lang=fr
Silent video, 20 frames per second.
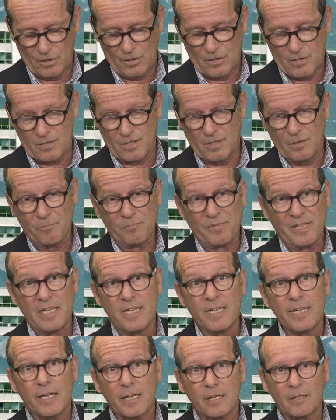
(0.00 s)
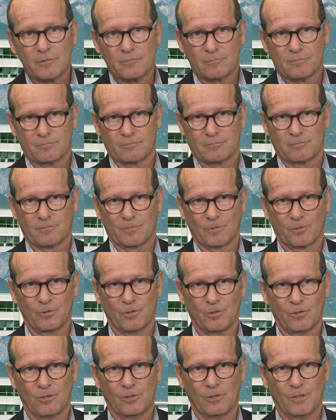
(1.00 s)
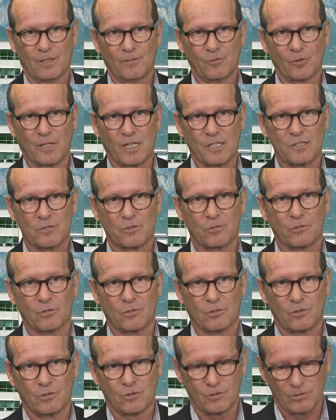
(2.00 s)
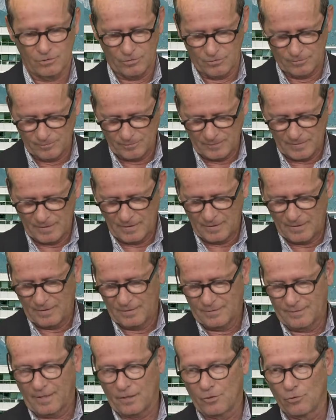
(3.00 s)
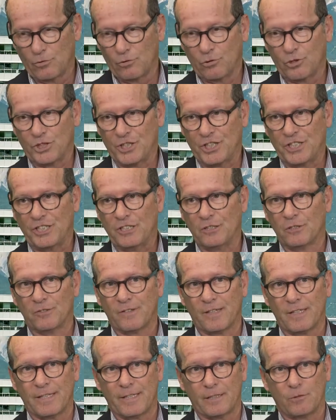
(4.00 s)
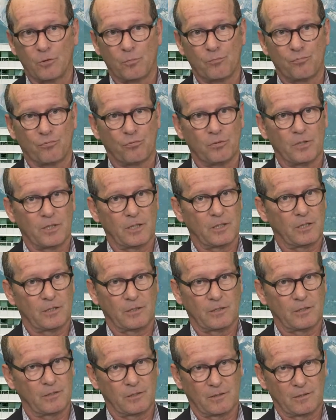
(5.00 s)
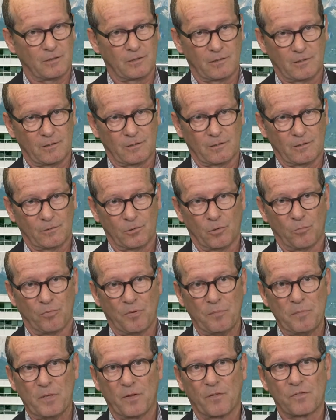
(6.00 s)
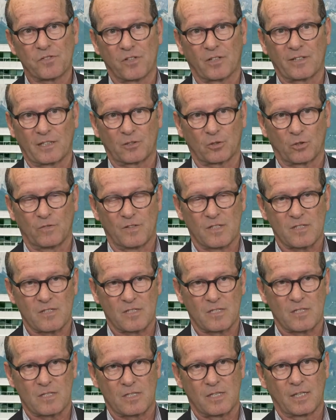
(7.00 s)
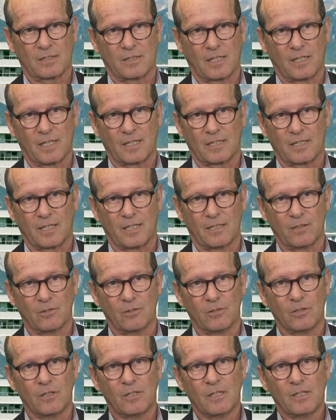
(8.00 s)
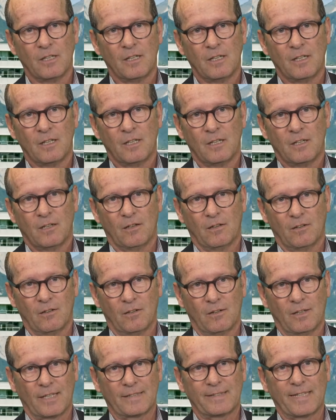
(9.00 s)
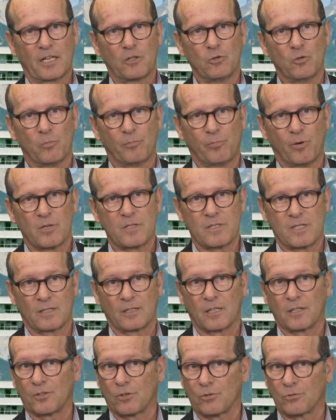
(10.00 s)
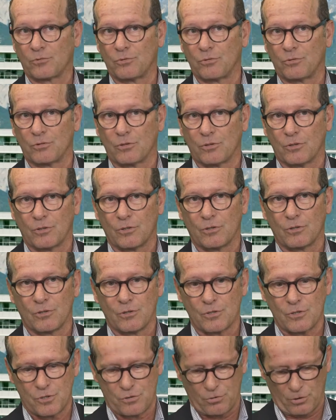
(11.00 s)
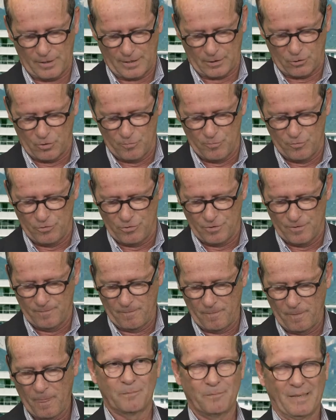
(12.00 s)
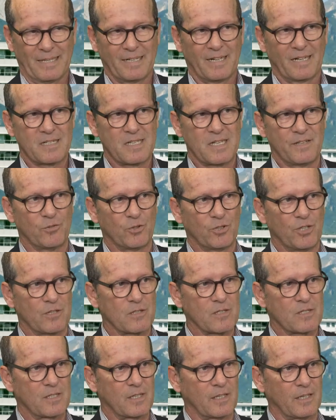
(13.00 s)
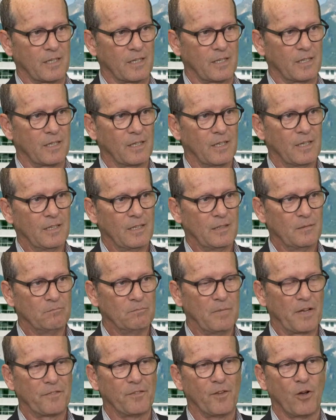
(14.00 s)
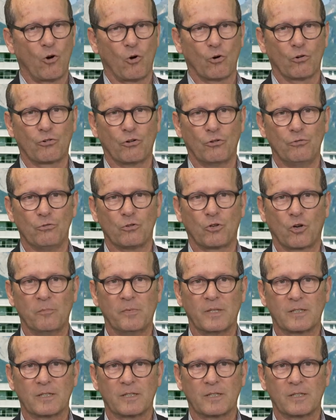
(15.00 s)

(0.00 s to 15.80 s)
c'est le pilier de la vocation euh, technologique d'Innovalet depuis, depuis 1986, date à laquelle euh, la technopole s'est étendue sur la commune. Malgré c'est maintenant reconnu comme